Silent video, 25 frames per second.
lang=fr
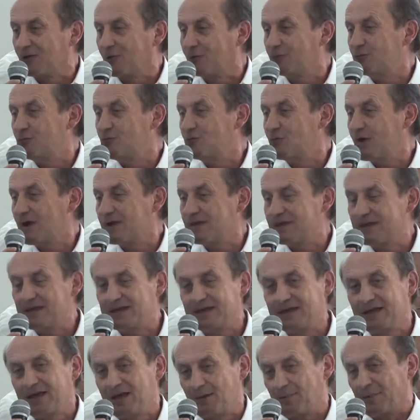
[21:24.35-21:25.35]
Quand vous
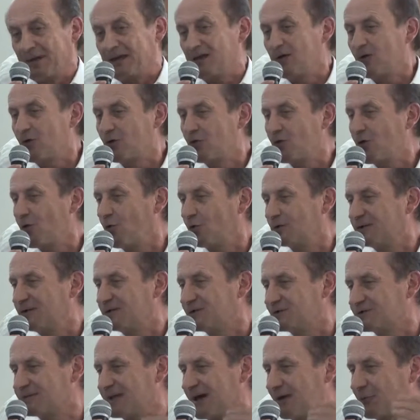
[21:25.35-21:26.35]
voyez, mais là encore, on
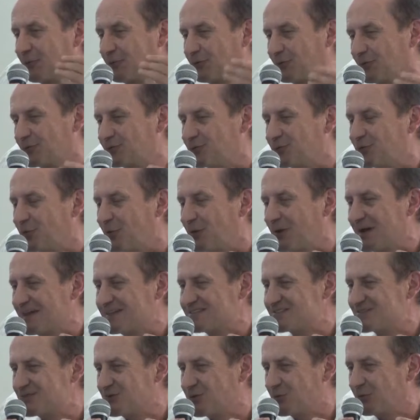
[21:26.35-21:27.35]
est dans, une
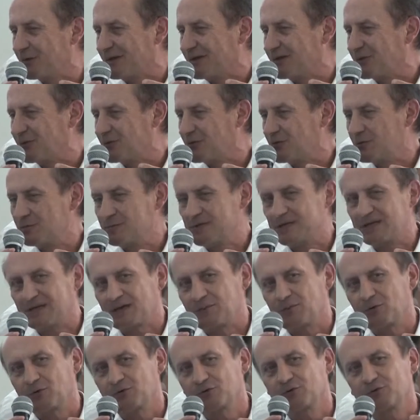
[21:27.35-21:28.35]
relation
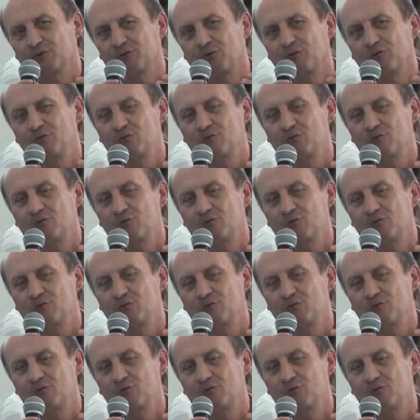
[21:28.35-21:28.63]
économique importante.